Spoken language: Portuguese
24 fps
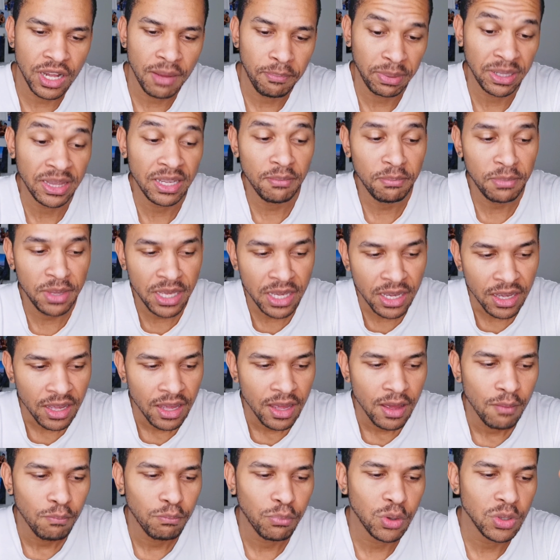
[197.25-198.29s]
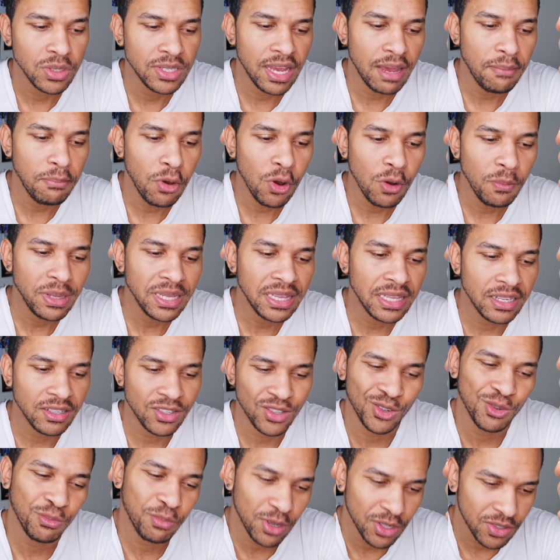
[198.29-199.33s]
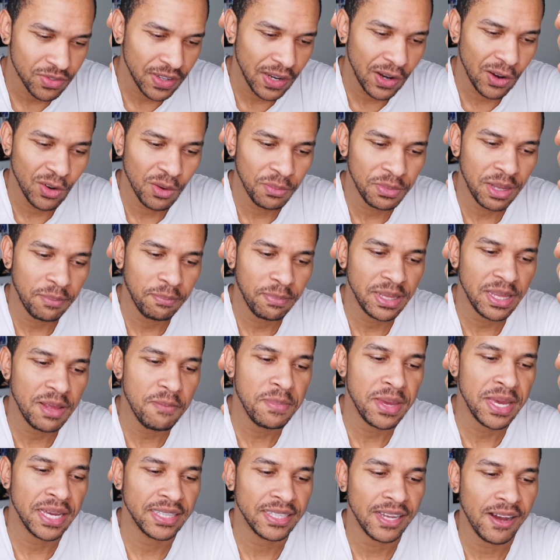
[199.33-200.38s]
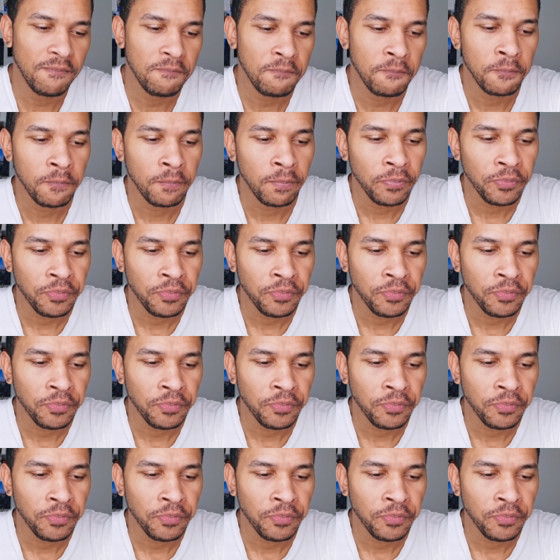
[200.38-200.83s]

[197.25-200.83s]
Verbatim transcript: da pandemia por 100 mil habitantes. Eu não posso falar o nome da pandemia, tá?